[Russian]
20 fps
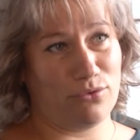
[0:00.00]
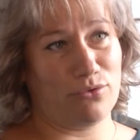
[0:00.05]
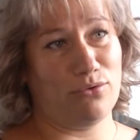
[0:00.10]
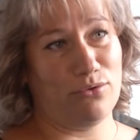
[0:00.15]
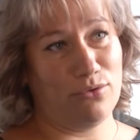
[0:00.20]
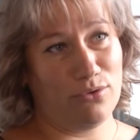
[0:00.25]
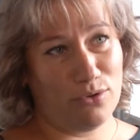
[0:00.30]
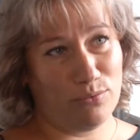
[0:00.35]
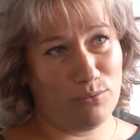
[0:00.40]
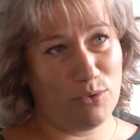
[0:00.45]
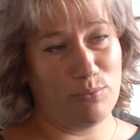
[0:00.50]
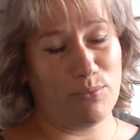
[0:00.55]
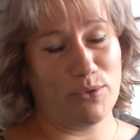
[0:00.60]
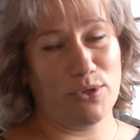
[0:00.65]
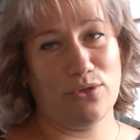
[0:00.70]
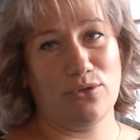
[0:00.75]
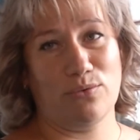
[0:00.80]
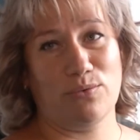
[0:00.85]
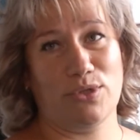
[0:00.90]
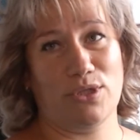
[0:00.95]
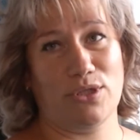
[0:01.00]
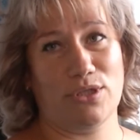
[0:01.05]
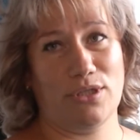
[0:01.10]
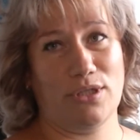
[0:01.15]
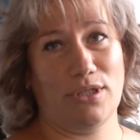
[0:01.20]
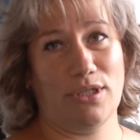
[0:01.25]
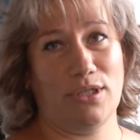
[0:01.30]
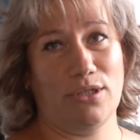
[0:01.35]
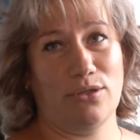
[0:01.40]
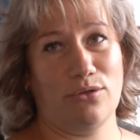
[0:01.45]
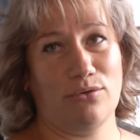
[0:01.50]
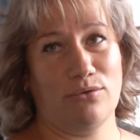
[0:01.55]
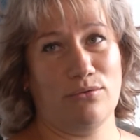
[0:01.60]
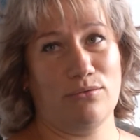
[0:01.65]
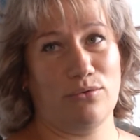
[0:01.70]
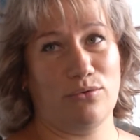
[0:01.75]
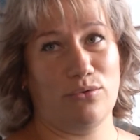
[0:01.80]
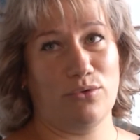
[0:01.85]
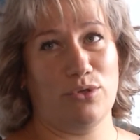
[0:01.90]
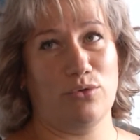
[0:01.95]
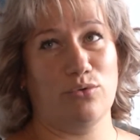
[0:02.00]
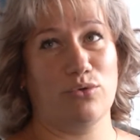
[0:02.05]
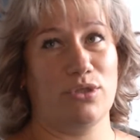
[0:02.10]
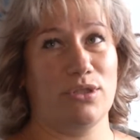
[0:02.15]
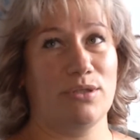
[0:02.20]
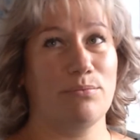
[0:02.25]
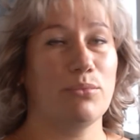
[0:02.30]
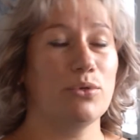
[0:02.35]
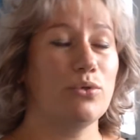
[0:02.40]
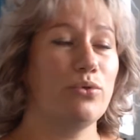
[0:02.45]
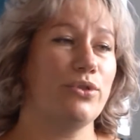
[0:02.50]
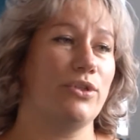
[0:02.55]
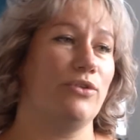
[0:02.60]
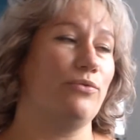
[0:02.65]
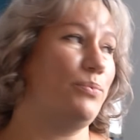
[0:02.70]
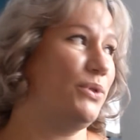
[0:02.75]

школу мы пойдем, к сожалению, хоть уже блоки,